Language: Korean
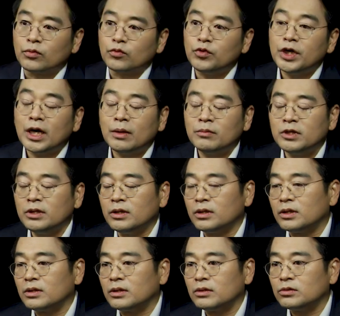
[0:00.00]

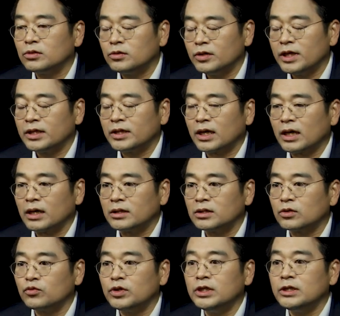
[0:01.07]
위암을 수술했다,
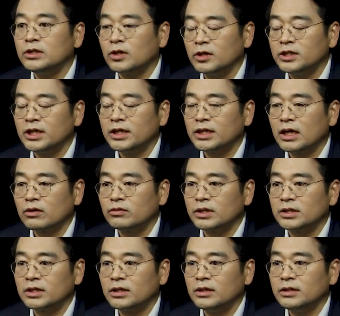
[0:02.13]
즉 위를 절제했다고
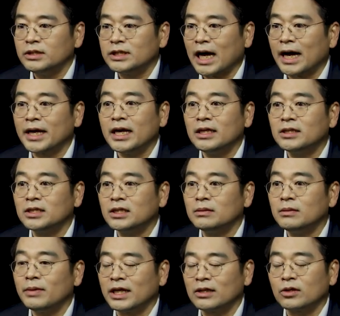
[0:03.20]
해서 장애
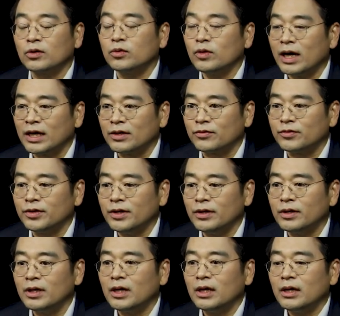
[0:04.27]
등급을 받는 것도
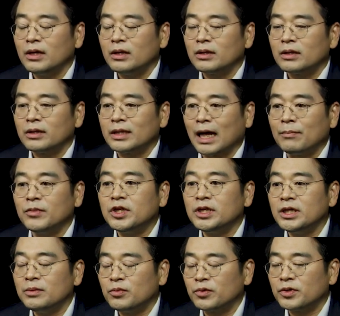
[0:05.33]
아니고요.
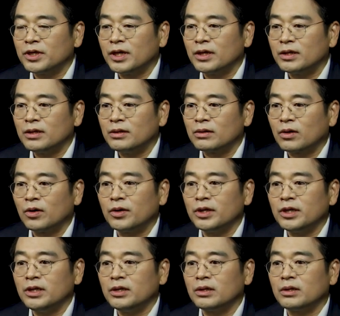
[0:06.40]
남들이 보기에는
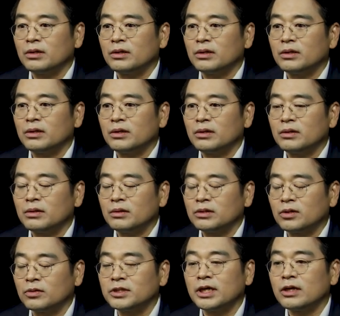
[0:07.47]
거의
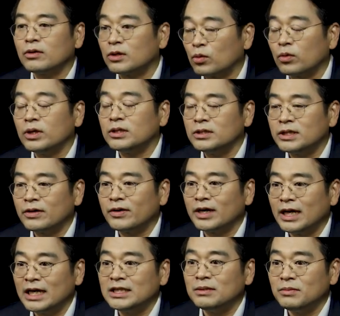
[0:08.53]
정상인과 똑같은
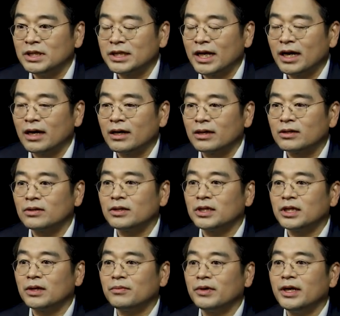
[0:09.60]
생활을 하십니다.
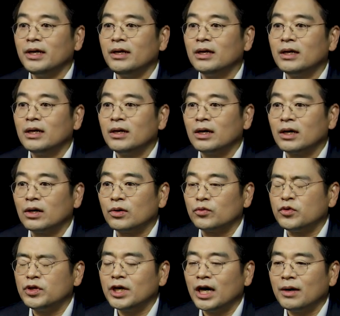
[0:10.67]
그렇기 때문에
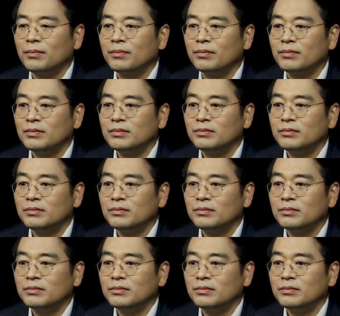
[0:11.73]
위암,